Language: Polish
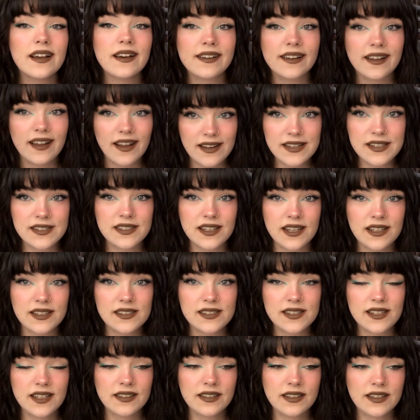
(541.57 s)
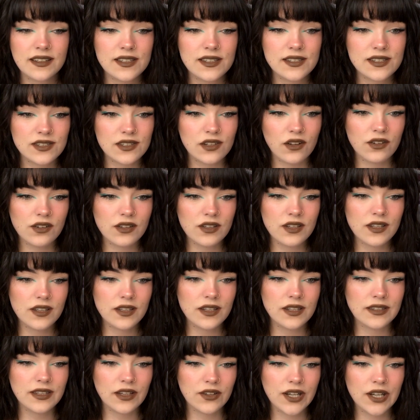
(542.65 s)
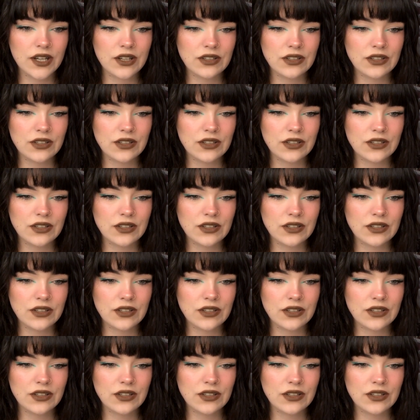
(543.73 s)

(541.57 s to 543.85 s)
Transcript: realizacja historii i tego,